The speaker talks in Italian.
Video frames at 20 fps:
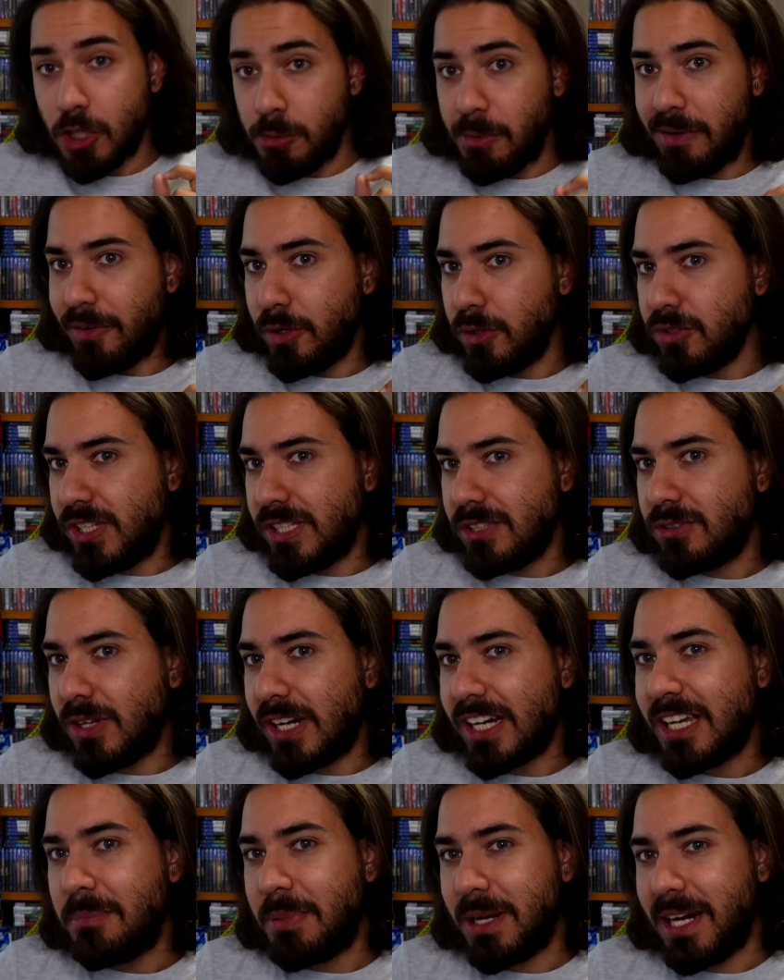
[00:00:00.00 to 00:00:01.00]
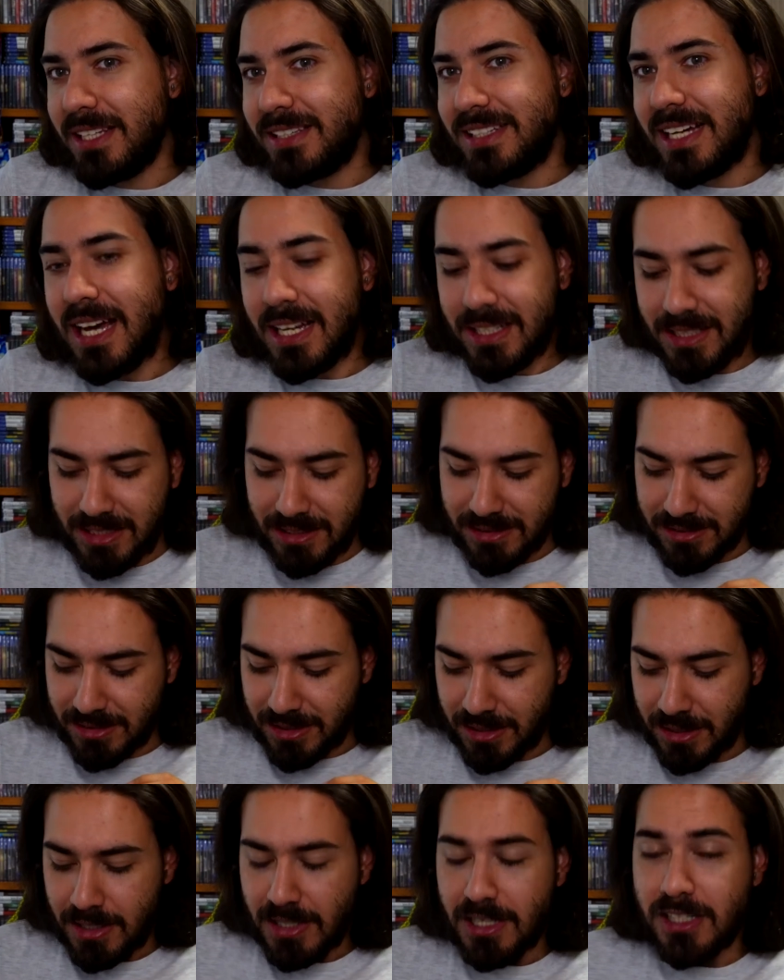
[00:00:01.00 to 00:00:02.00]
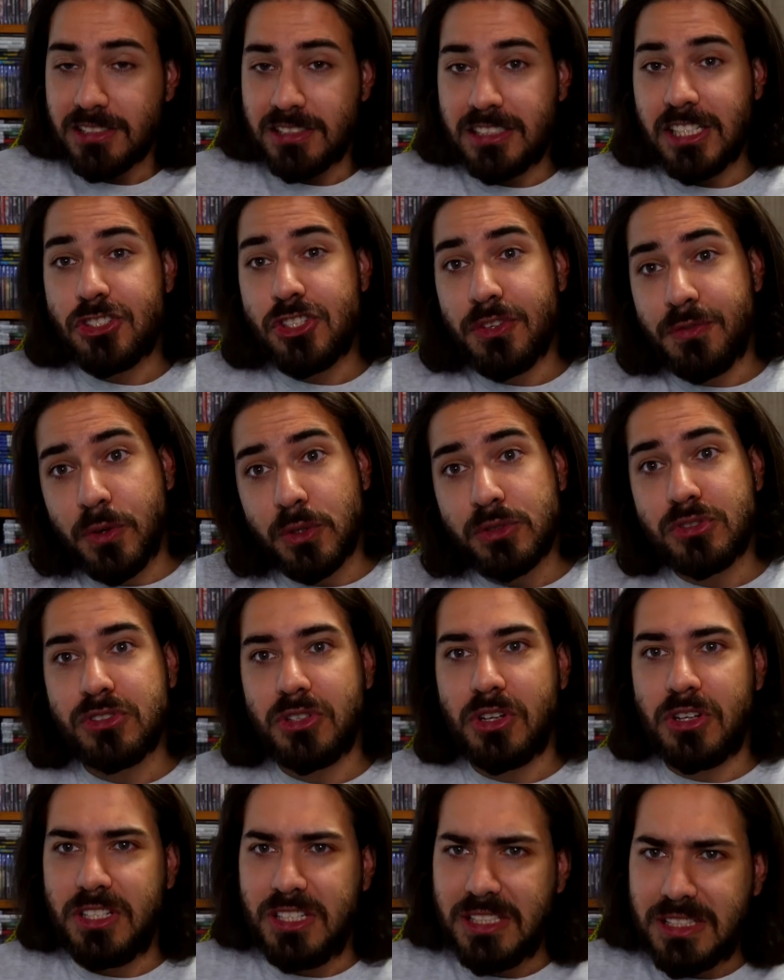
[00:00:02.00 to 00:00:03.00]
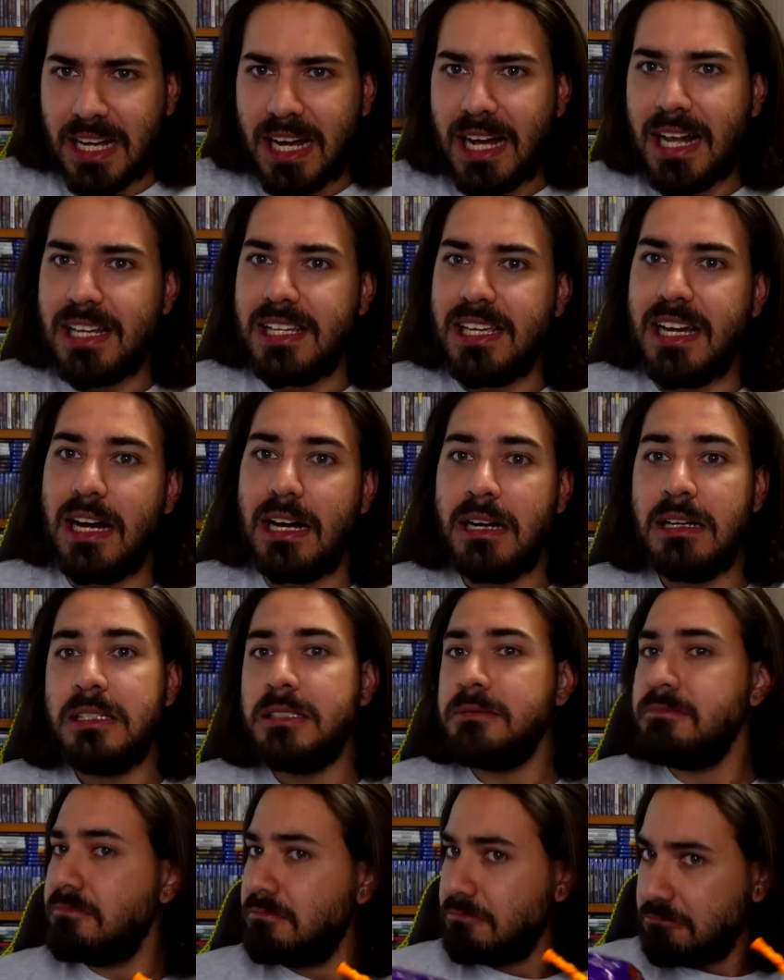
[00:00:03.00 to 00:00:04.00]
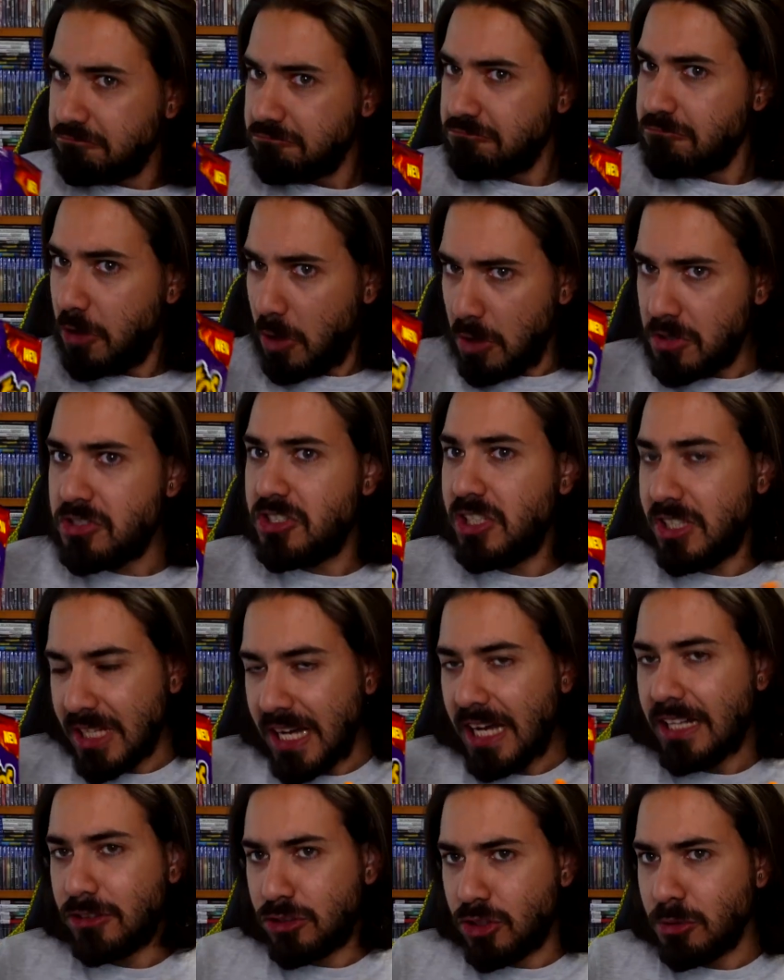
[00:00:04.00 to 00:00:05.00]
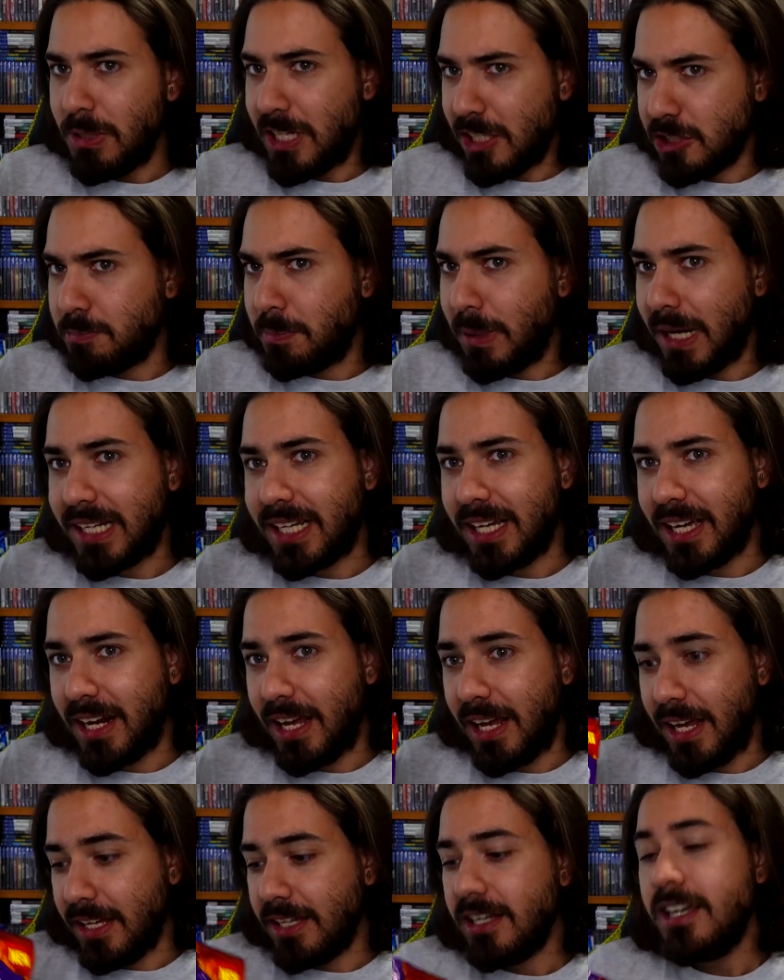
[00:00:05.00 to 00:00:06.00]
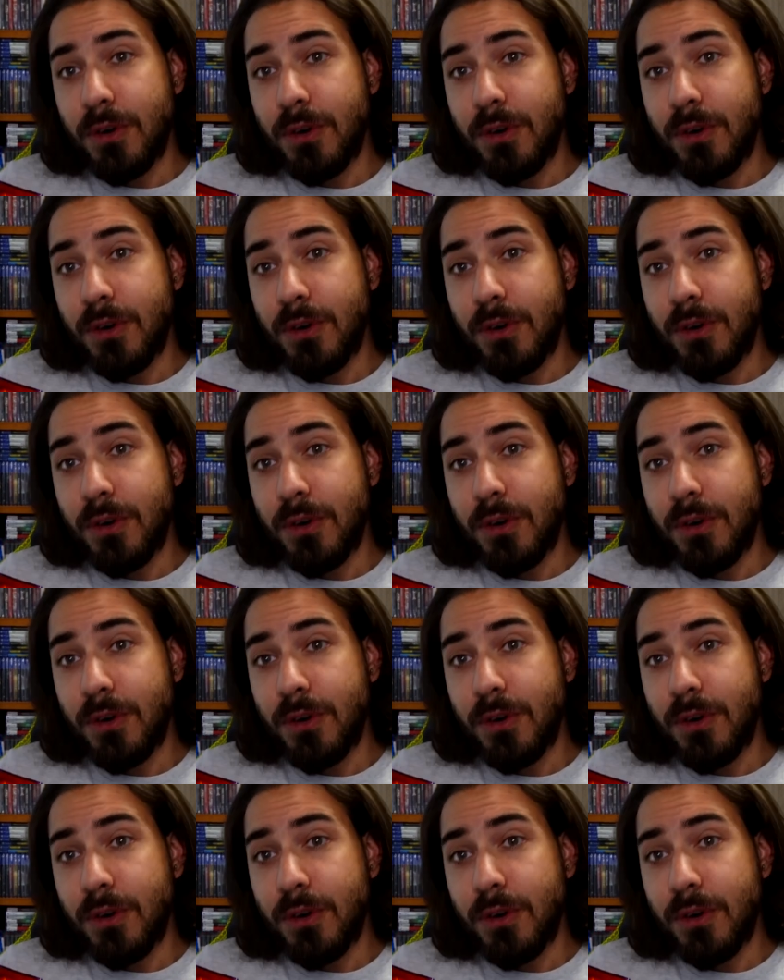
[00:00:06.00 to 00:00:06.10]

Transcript: Come avevo detto anche per le Takis, se ci fossero in Italia Ogni tanto me le spaccherei.